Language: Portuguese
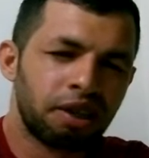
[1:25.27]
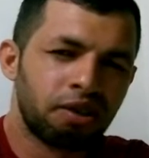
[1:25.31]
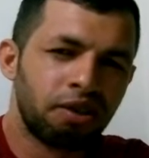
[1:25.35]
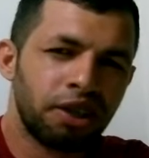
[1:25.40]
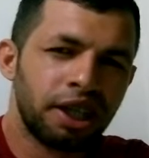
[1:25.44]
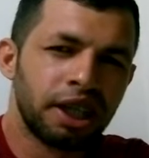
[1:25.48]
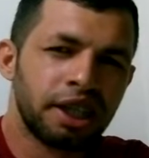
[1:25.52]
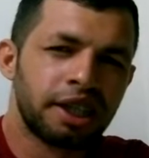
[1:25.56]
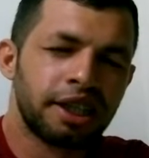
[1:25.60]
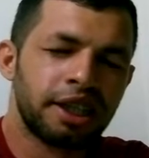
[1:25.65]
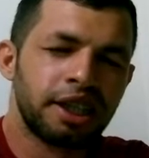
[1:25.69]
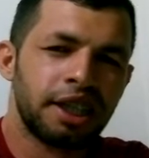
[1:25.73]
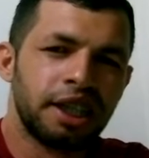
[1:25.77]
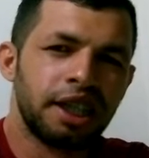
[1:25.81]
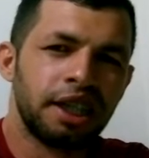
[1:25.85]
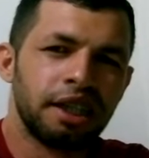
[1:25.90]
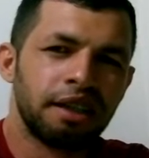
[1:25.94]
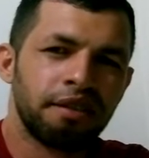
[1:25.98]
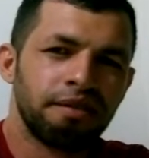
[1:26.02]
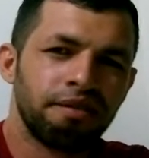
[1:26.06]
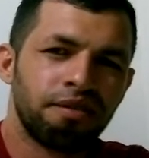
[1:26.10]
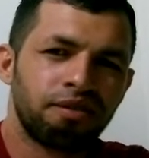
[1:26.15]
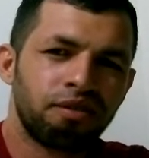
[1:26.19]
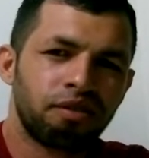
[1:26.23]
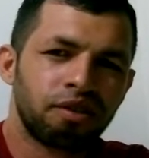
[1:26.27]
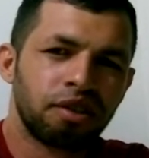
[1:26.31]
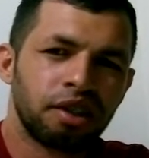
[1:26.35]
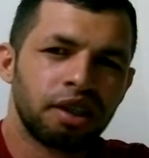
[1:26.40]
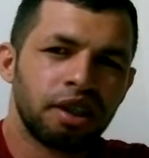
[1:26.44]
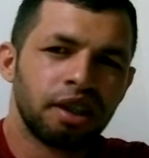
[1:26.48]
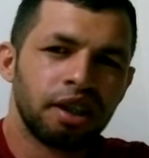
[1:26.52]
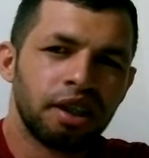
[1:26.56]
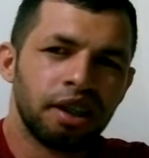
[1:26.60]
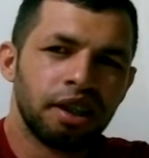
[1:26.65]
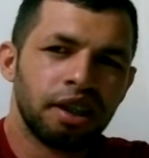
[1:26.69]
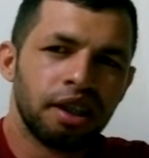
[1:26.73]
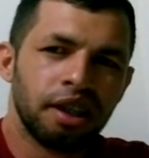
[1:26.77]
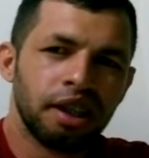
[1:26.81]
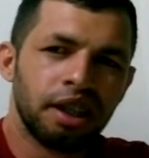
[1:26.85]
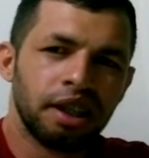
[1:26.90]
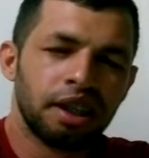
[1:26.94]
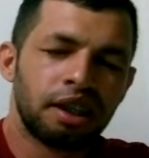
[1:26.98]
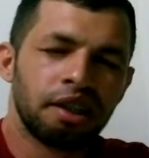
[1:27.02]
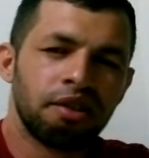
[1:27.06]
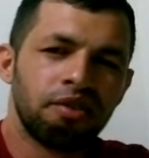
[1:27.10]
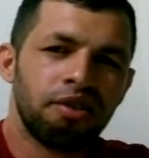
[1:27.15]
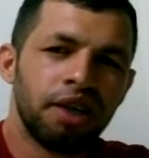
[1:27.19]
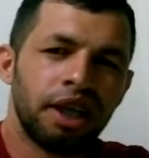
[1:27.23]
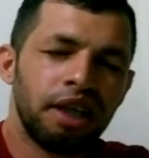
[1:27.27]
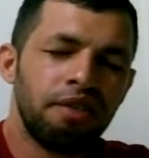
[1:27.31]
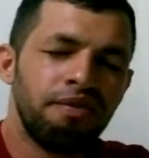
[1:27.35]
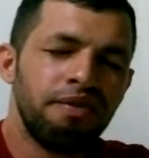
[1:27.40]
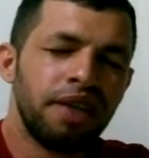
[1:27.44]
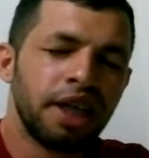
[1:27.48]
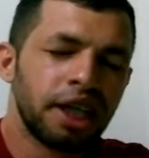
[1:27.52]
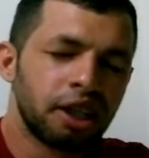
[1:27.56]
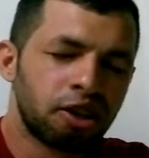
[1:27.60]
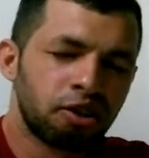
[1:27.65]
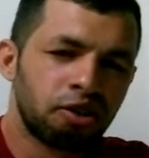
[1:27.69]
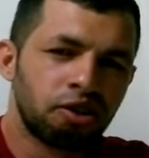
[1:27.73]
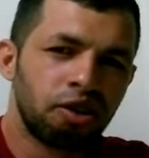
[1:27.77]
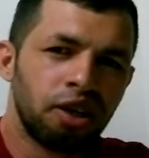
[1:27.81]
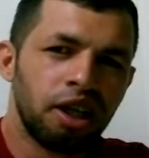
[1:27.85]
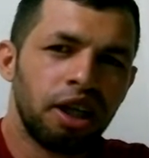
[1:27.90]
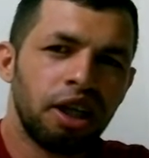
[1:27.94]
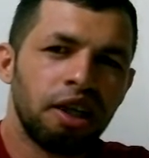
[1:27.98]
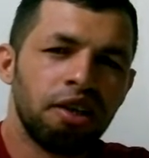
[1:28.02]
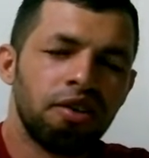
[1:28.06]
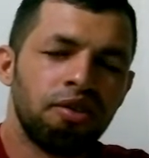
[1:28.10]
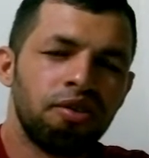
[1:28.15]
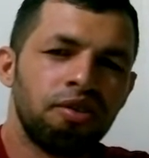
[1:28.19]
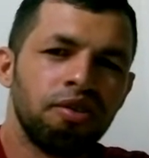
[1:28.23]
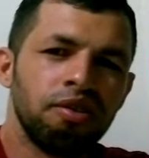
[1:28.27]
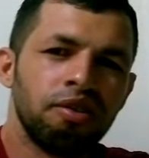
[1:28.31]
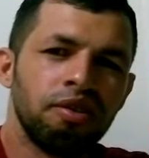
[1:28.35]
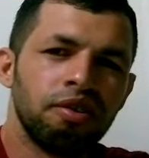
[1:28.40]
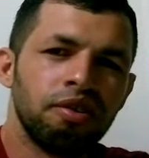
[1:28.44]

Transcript: conhecia. Então ele me escolheu.